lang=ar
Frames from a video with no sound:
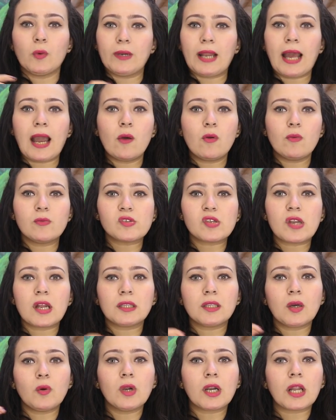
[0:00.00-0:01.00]
ونحاول
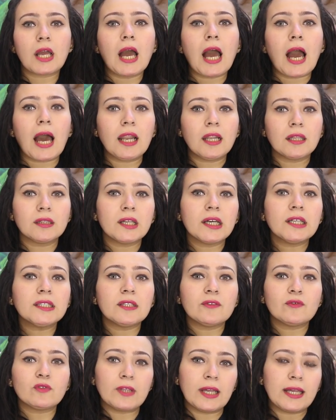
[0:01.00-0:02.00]
بسرعه ندور على
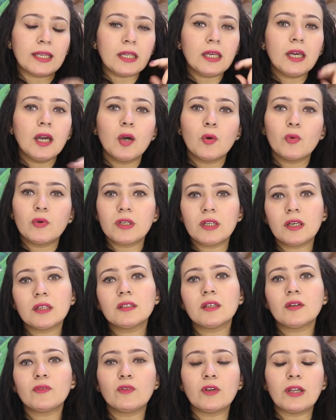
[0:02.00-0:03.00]
الدايت الفلاني
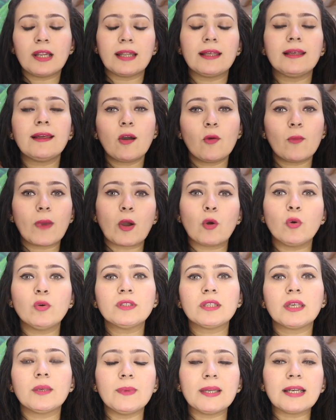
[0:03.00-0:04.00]
والرياضه الفلانيه
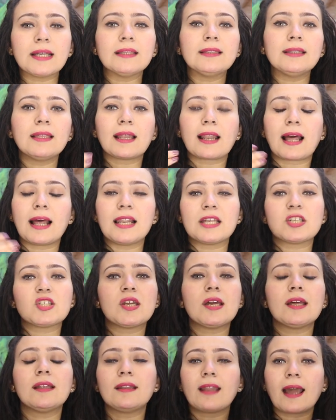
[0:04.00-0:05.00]
ومجهود كبير جدا
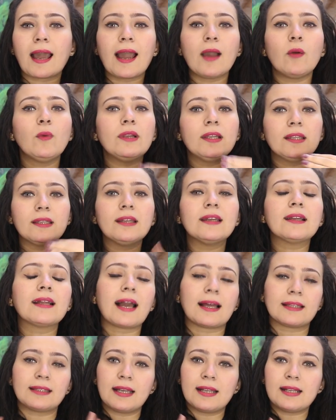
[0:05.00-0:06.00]
علشان نحاول
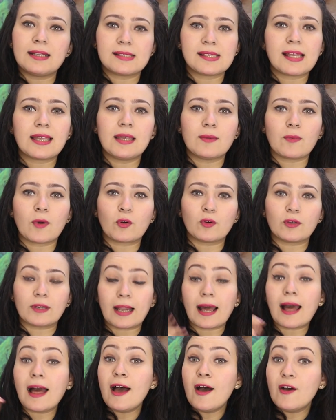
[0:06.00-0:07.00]
نرجع تاني زي ما
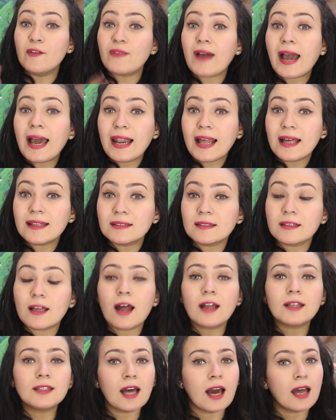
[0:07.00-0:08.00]
كنا في حلقه
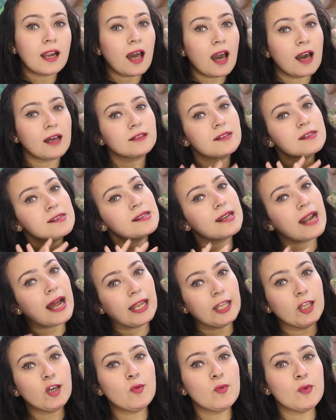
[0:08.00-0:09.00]
النهارده انا هختصر
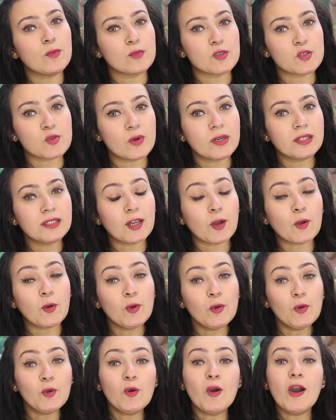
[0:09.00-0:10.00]
عليكم المشوار ده
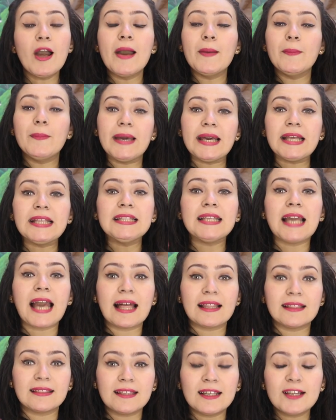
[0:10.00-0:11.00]
كله باني
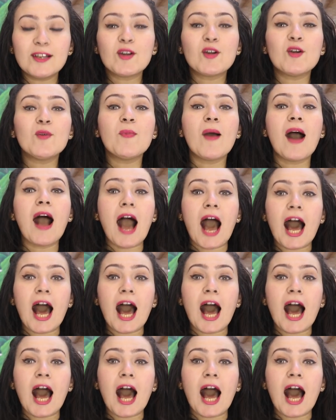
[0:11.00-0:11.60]
هديلكم